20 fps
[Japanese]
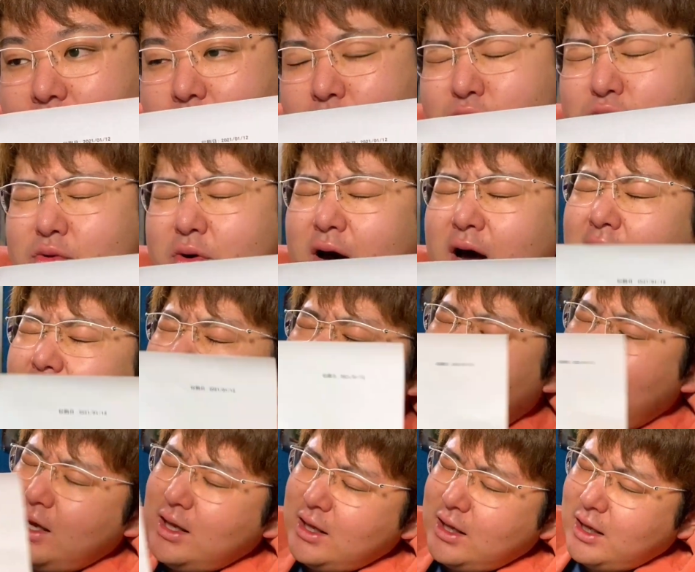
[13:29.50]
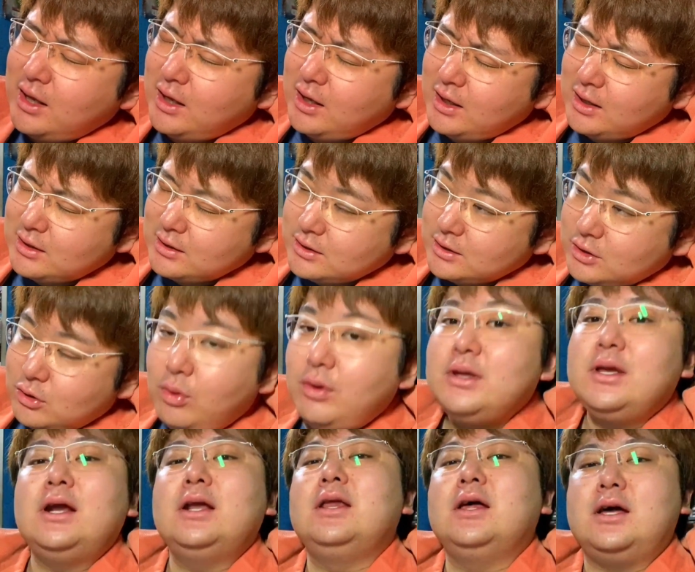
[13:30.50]
うわーとは
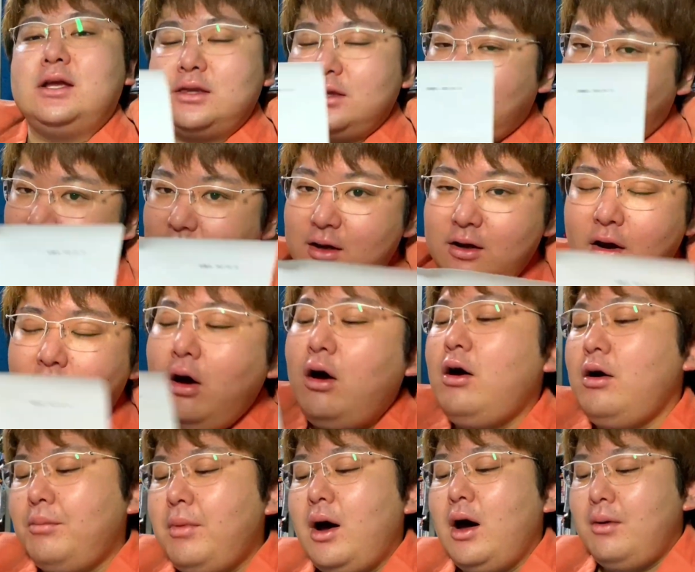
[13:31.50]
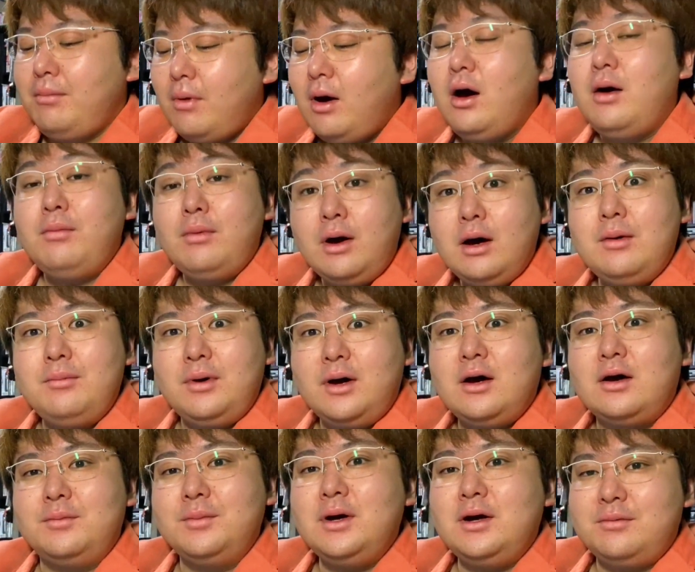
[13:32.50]
ならなかった。ああ、まあまあまあま
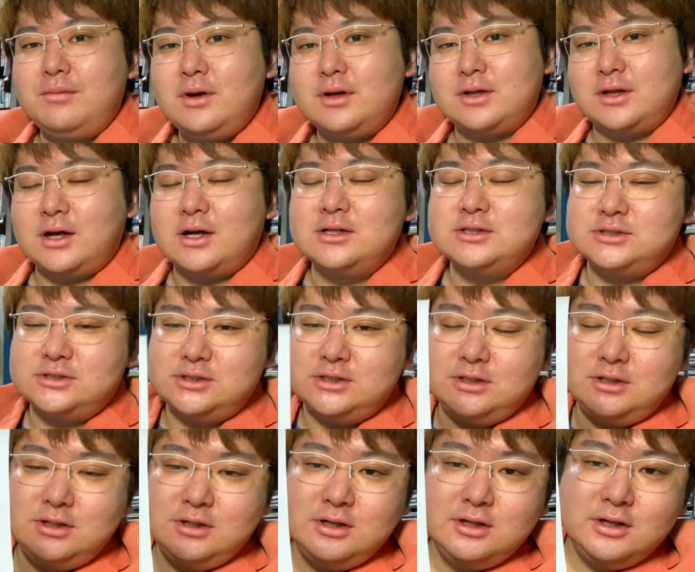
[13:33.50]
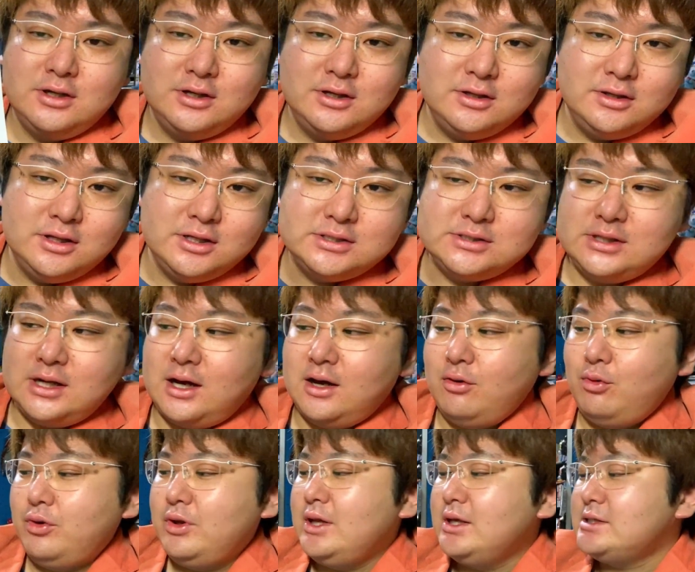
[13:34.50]
あまあまあって感じでした。
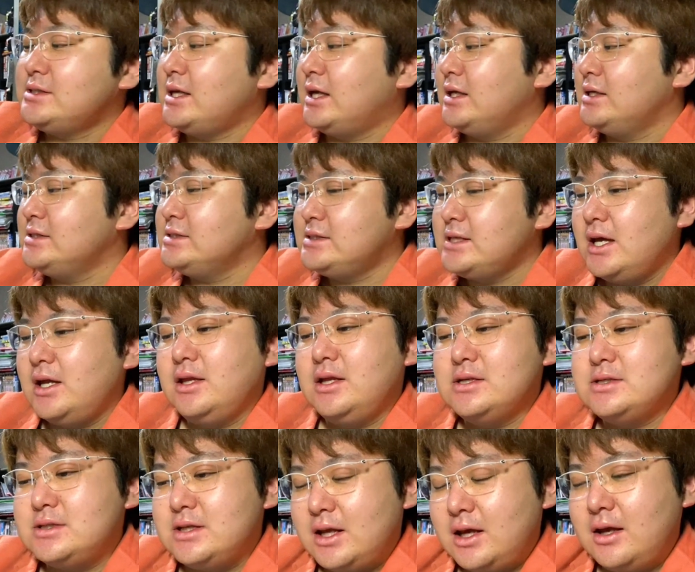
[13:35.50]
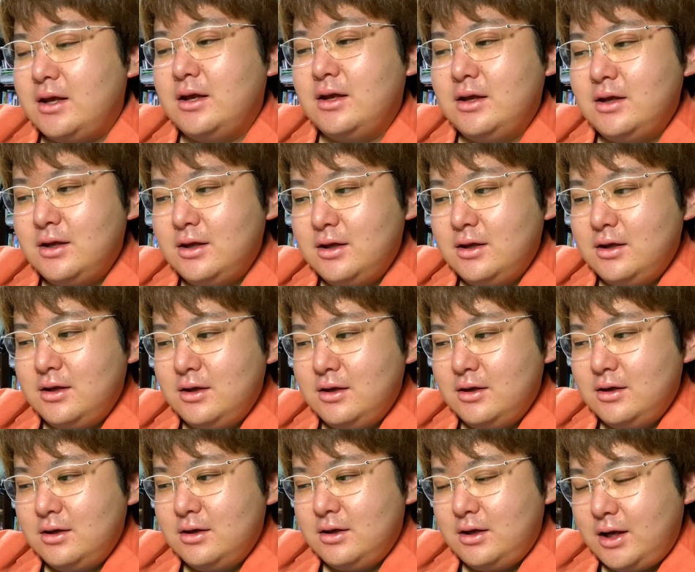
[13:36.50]
これで3000円ですね。
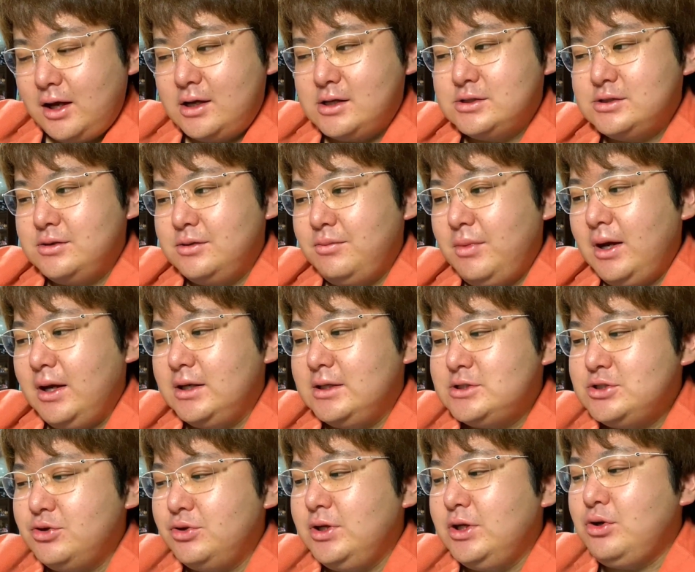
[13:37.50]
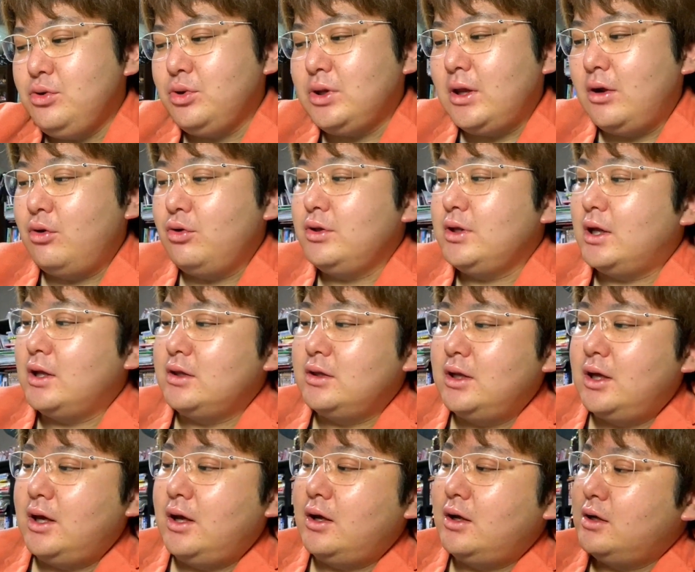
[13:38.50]
はい。まあ一応2個頼んだん
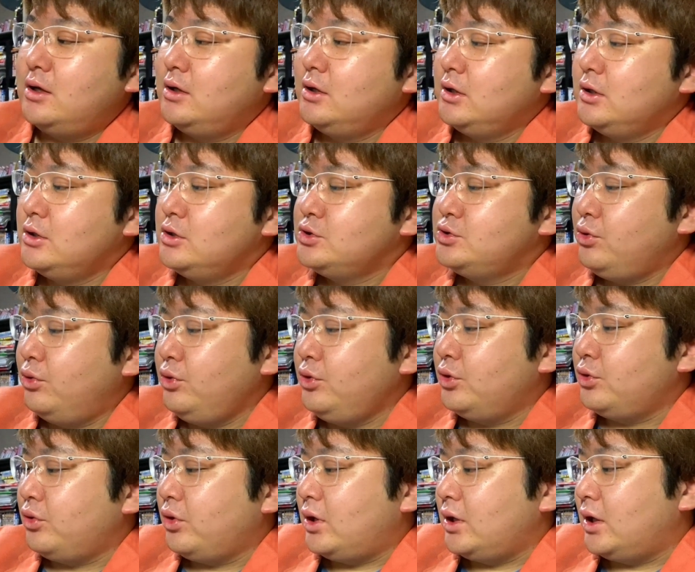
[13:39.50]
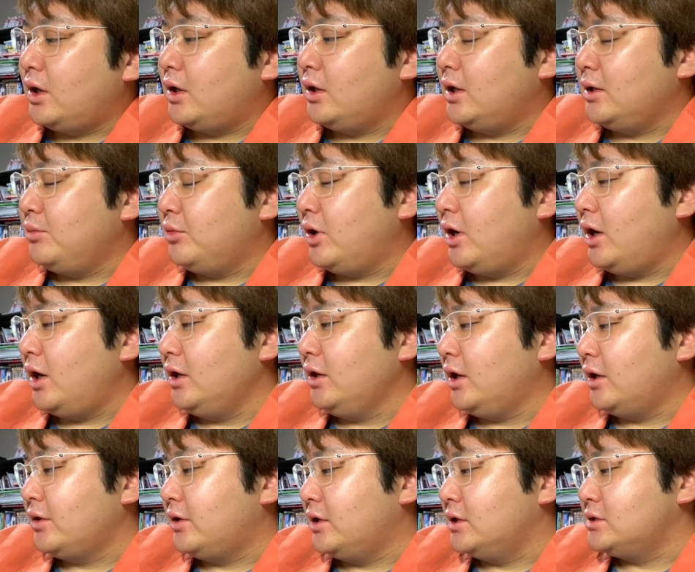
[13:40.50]
で、送料とかなんか何もかからな
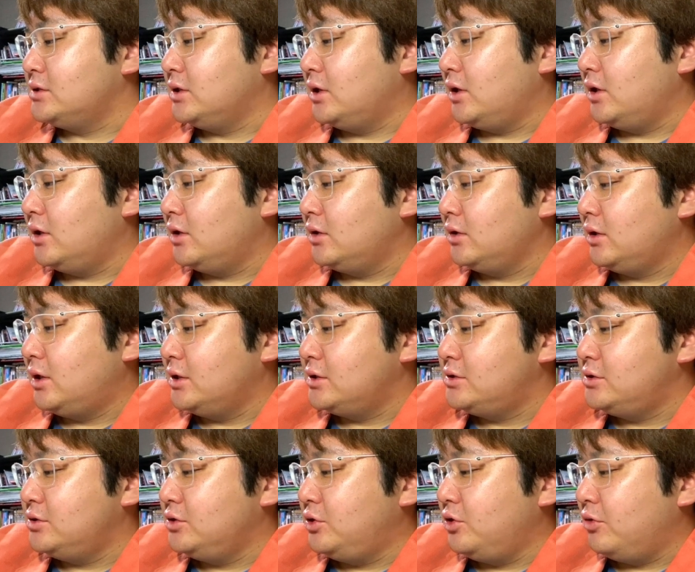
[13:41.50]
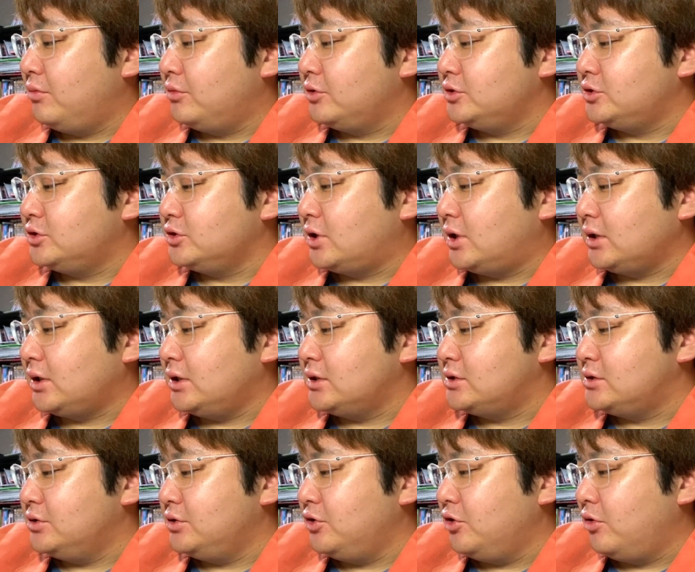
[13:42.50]
かったですね。手数料も出荷手
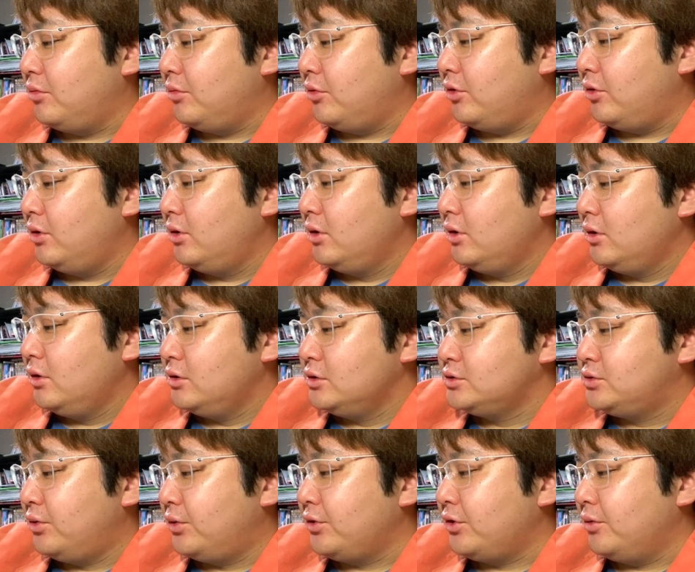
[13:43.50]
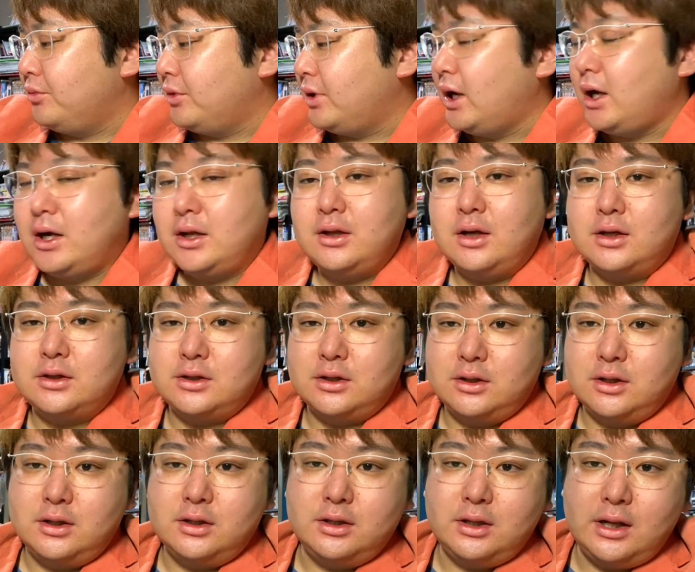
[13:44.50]
数料も送料もかからなかったん
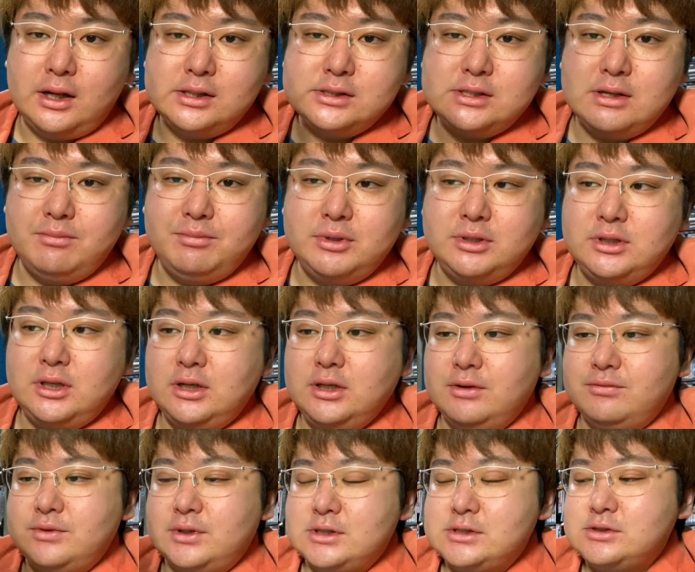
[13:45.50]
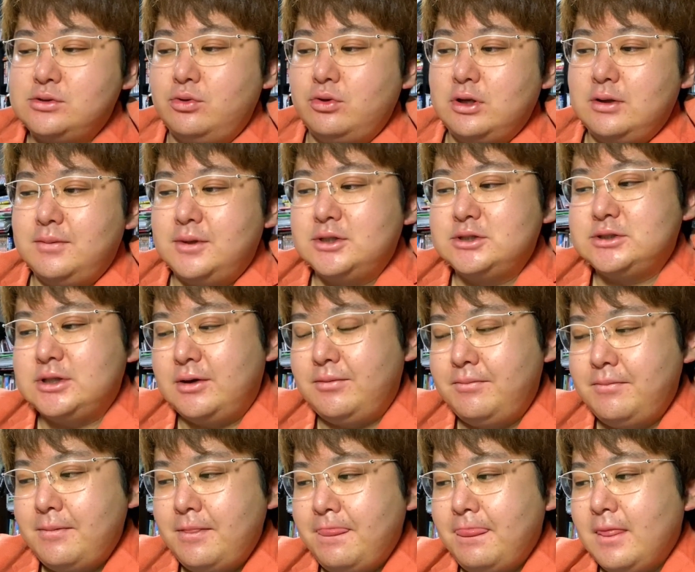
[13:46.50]
で、7000円ぴったりで2つ届きました。
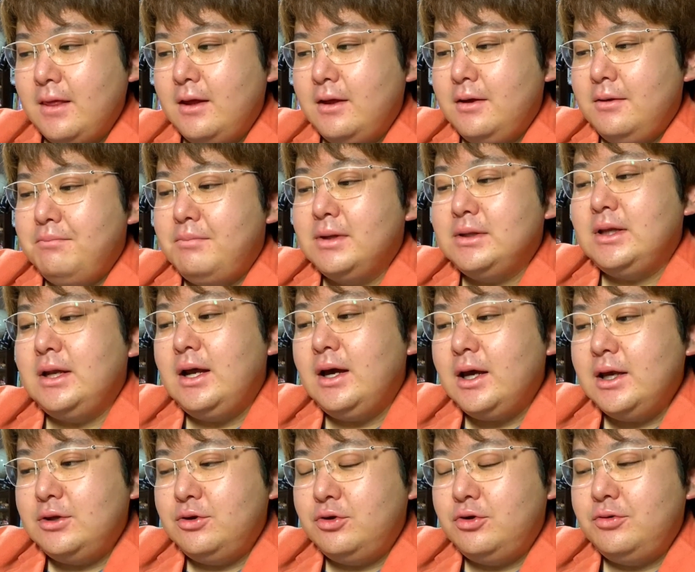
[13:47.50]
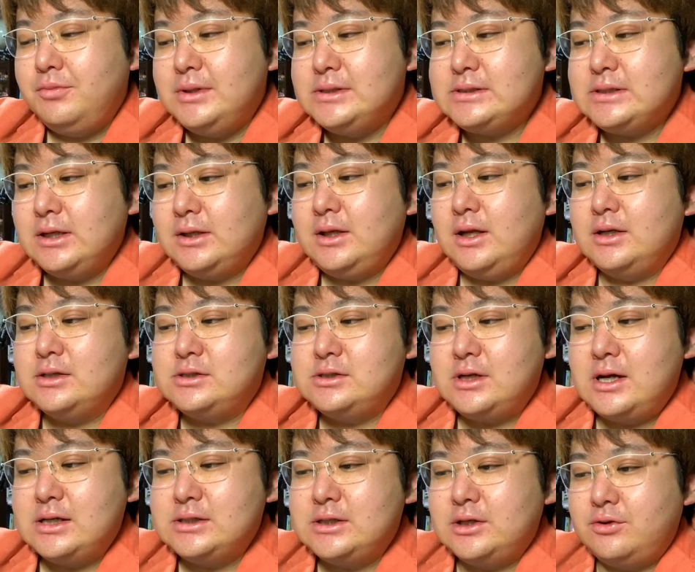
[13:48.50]
またなんかいろいろ見つけたら鶴ヶ谷さ
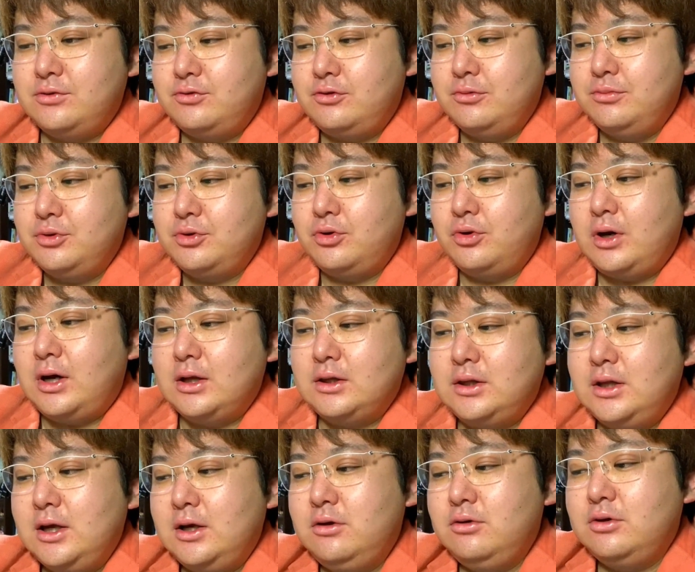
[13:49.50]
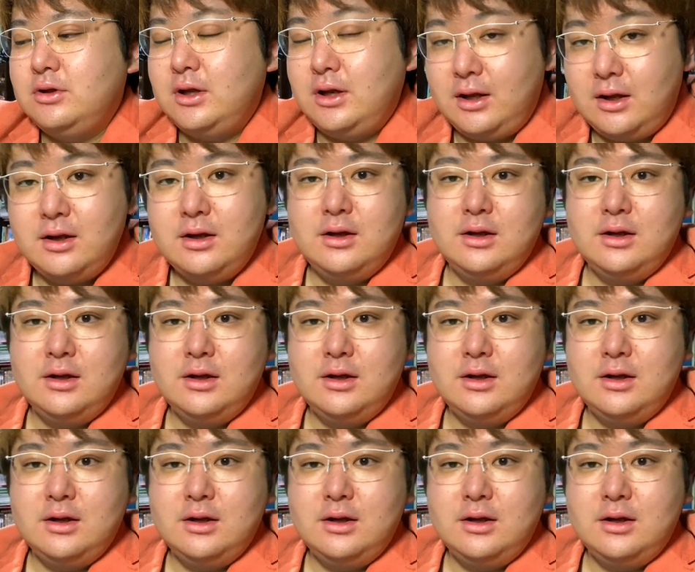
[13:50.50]
んの福袋買っていくんでね、